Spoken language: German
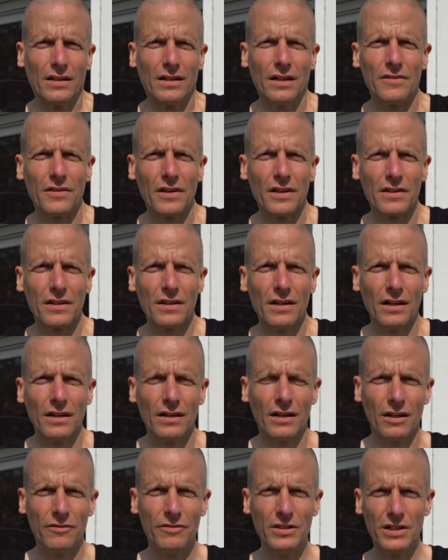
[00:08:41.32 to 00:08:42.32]
Dann seht
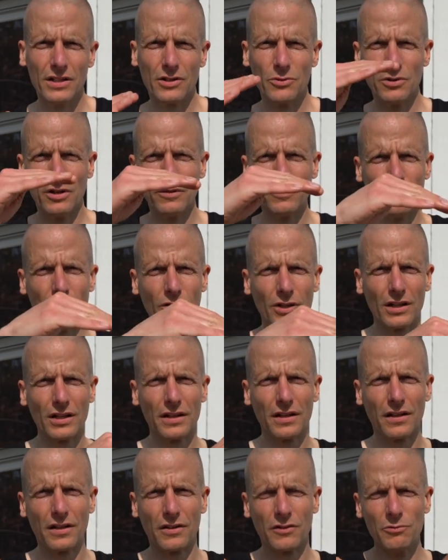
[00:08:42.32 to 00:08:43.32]
ihr, wie die Kurve
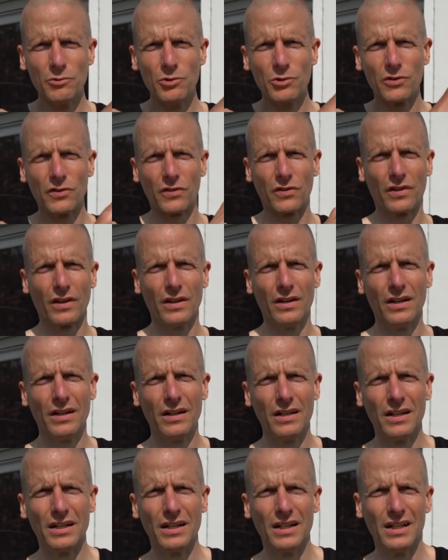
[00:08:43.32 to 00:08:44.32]
wirklich smooth
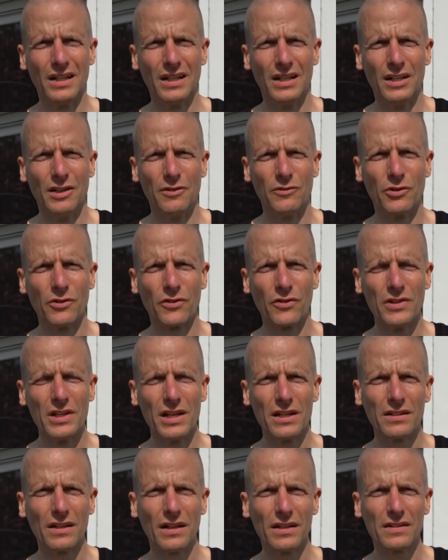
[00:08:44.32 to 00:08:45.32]
äh,
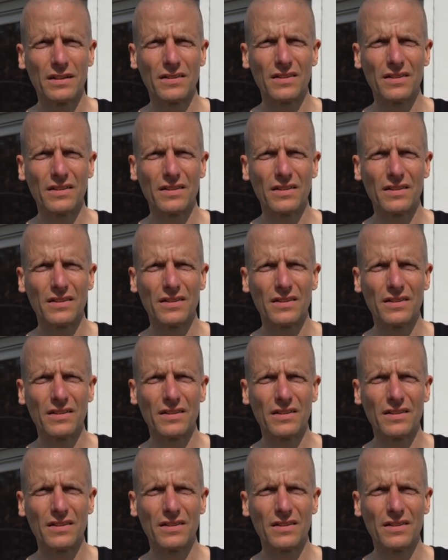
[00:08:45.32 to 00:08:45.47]
funktioniert hat.